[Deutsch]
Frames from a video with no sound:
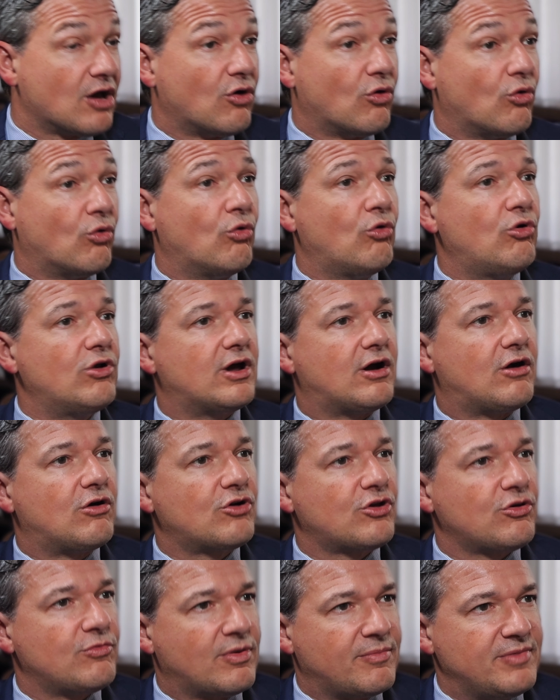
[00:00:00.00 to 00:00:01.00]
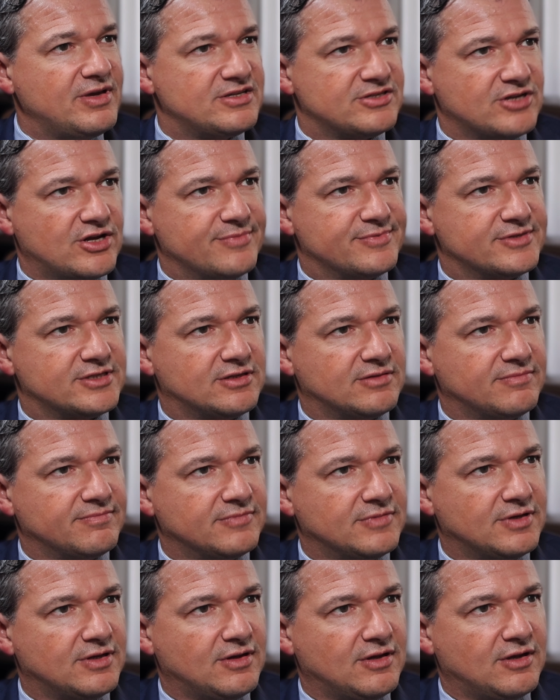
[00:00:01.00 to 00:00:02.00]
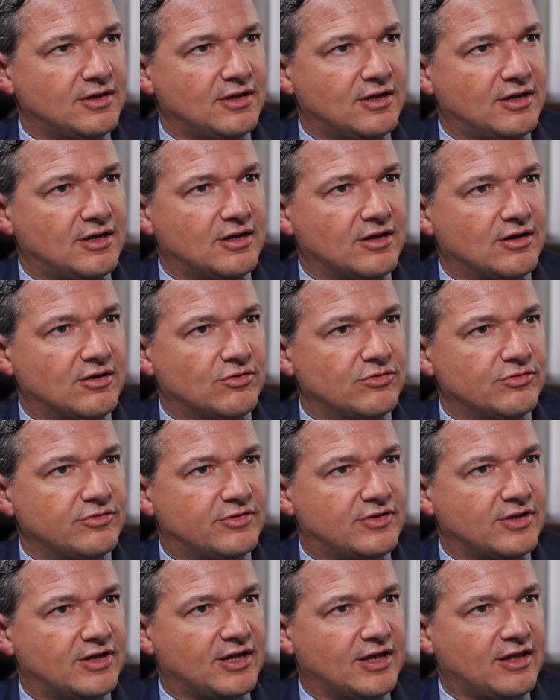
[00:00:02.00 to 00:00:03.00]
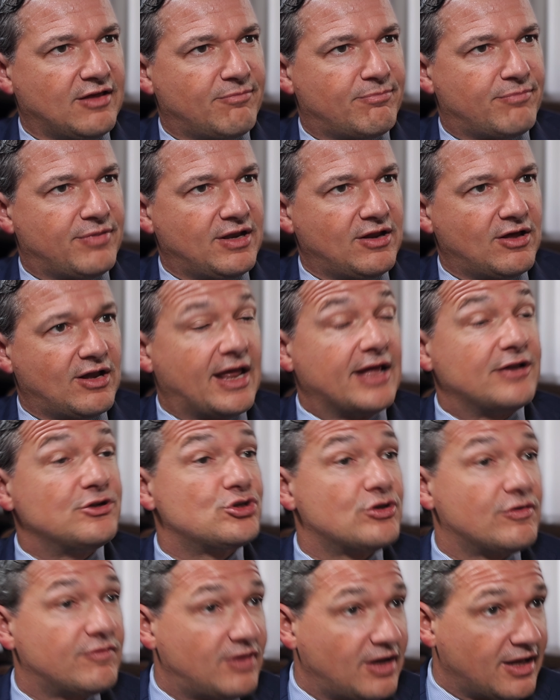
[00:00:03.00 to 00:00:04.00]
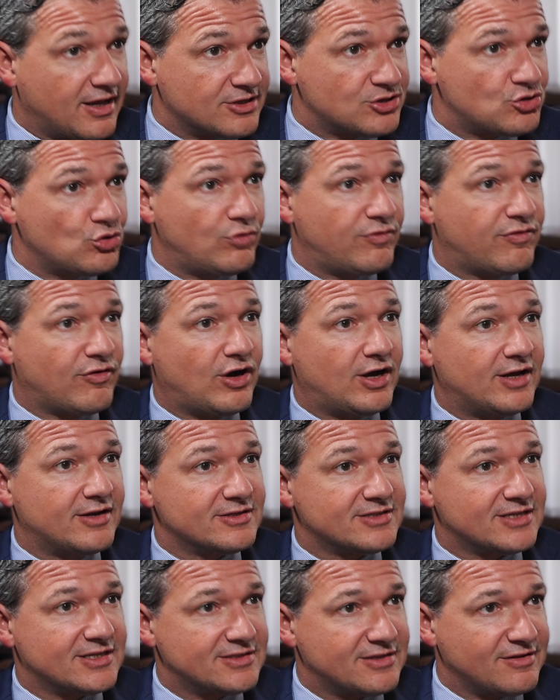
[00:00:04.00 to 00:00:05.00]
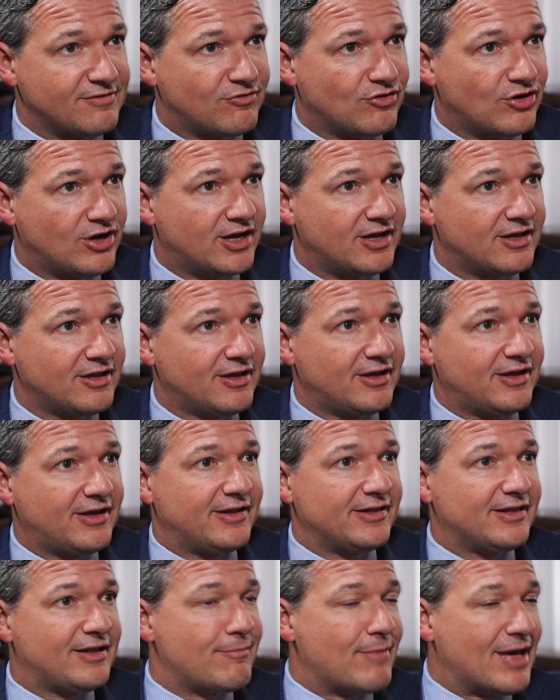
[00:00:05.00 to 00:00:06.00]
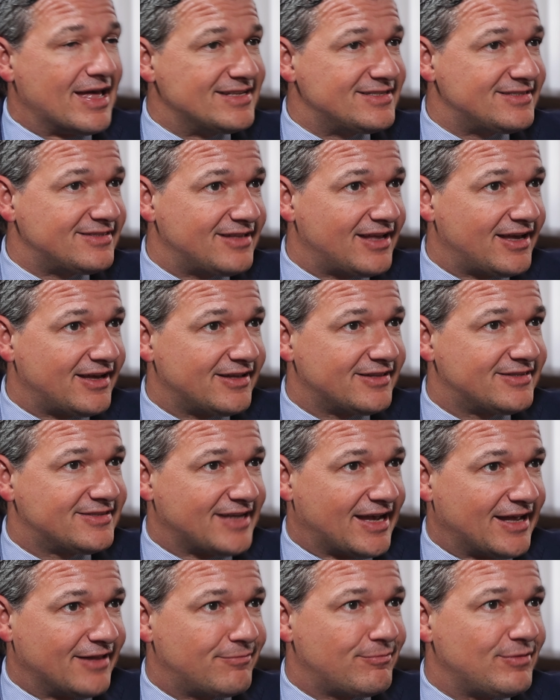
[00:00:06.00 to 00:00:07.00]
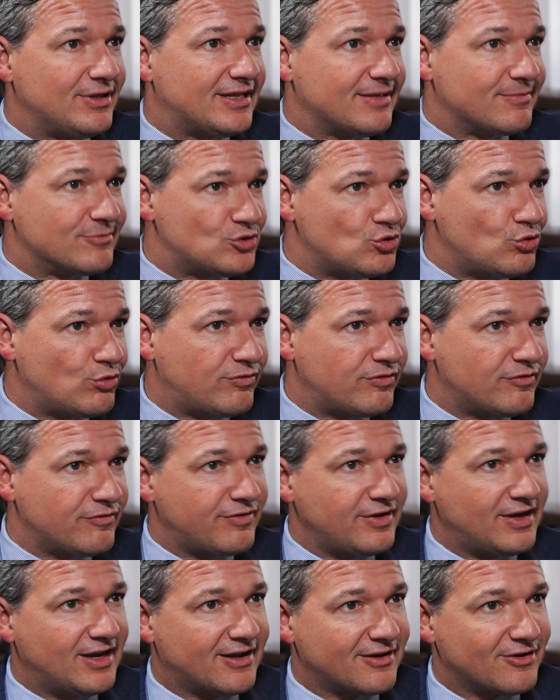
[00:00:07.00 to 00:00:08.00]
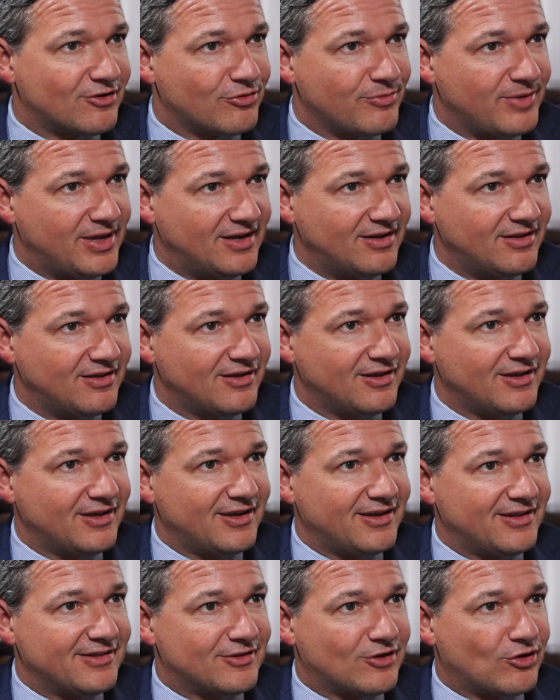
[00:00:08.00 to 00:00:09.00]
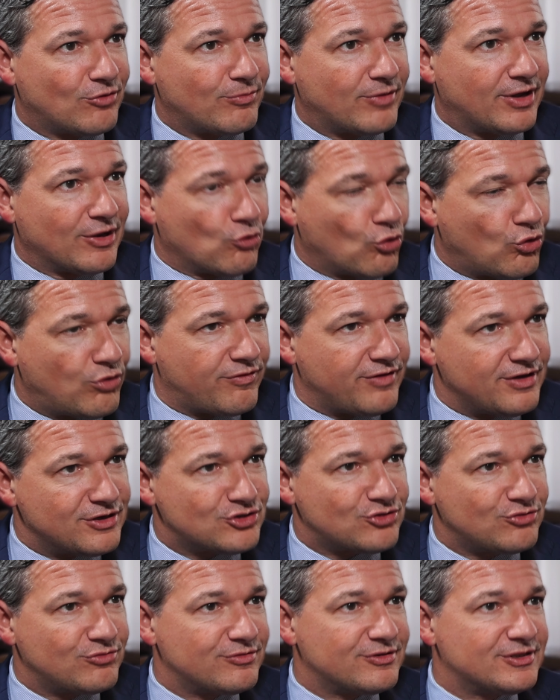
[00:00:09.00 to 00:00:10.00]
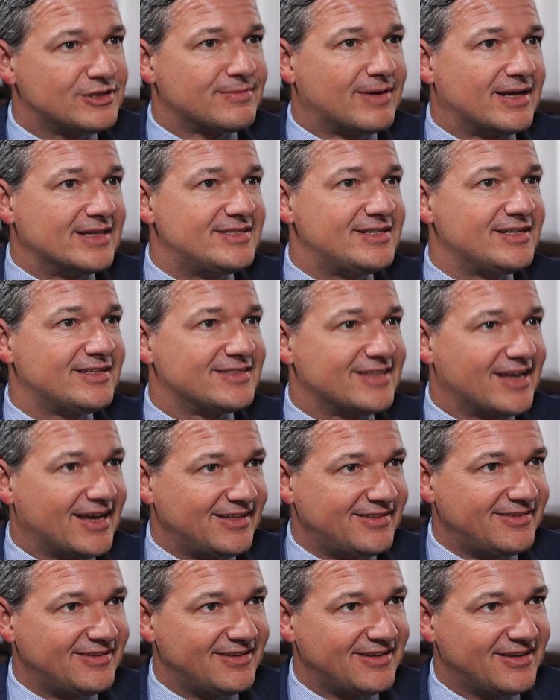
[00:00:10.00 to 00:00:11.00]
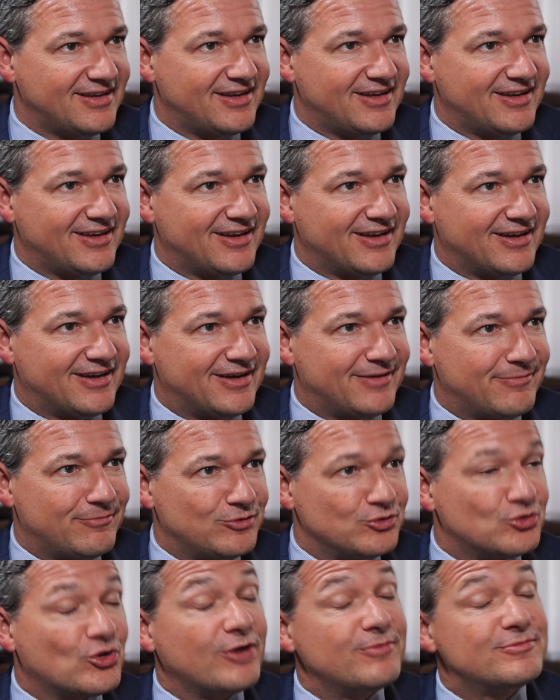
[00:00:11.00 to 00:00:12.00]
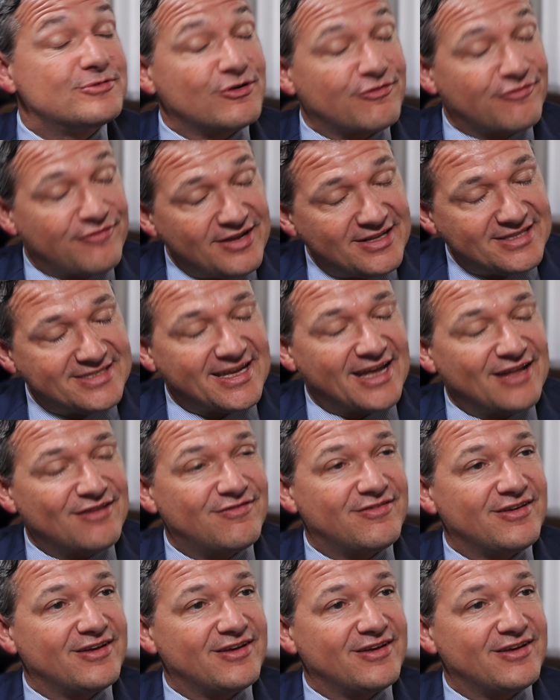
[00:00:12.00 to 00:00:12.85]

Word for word: oder auch über mich selbst. Mhm. Und äh, ich bin ja leidenschaftlicher Zugfahrer, das heißt, ich fahre die meiste Zeit mit dem Zug von Villach nach Wien da hat man noch vier Stunden 20 Zeit. Ähm, und da gibt es auch viel Zeit. Nicht mehr